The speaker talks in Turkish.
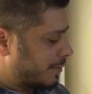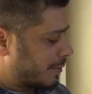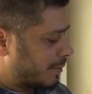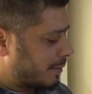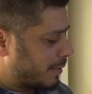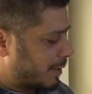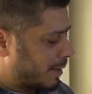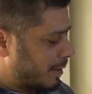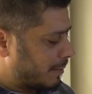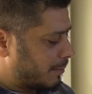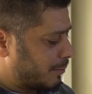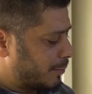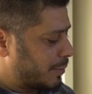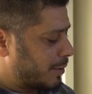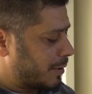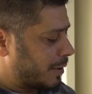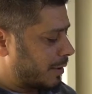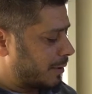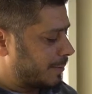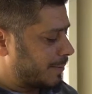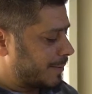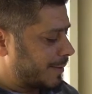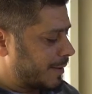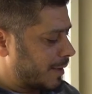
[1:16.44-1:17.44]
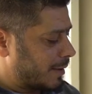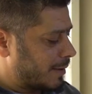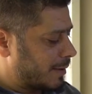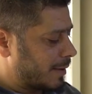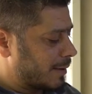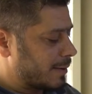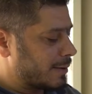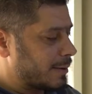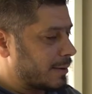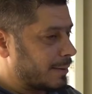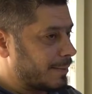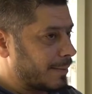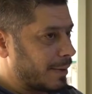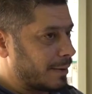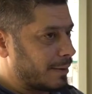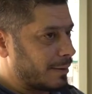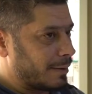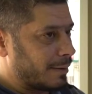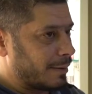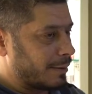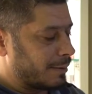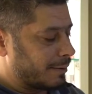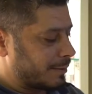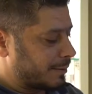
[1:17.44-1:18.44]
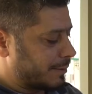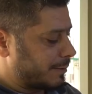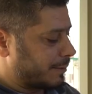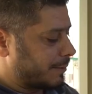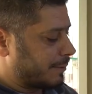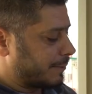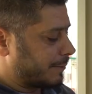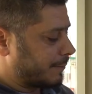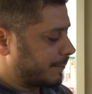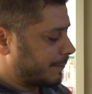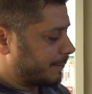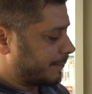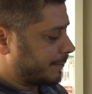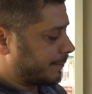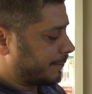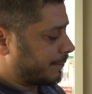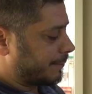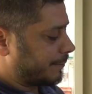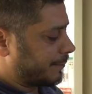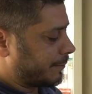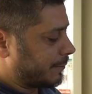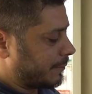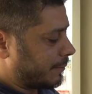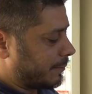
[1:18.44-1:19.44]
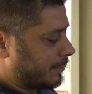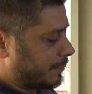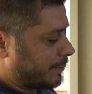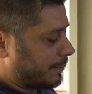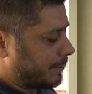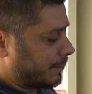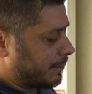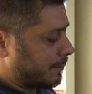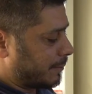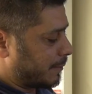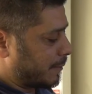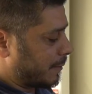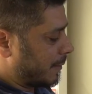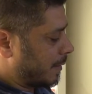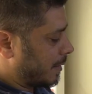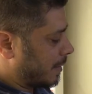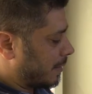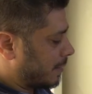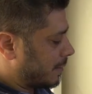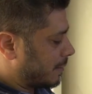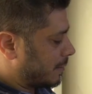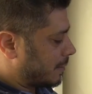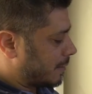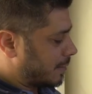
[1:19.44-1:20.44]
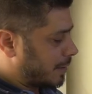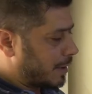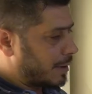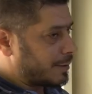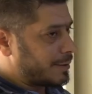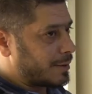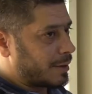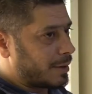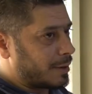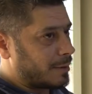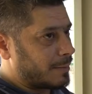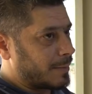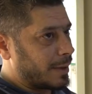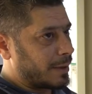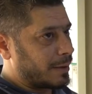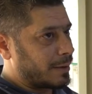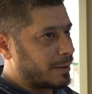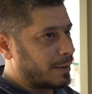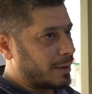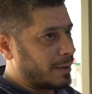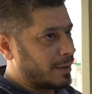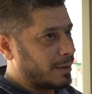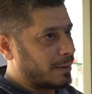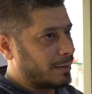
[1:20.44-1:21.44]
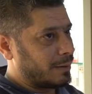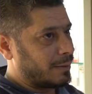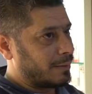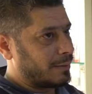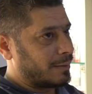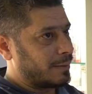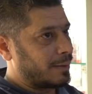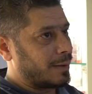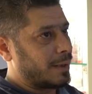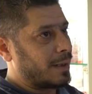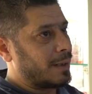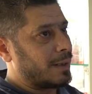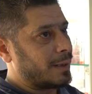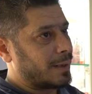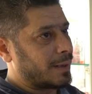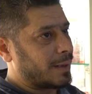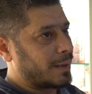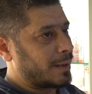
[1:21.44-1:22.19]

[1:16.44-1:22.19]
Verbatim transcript: tamiratında, gözlük tamiratında, e, cam kesim e, makinasında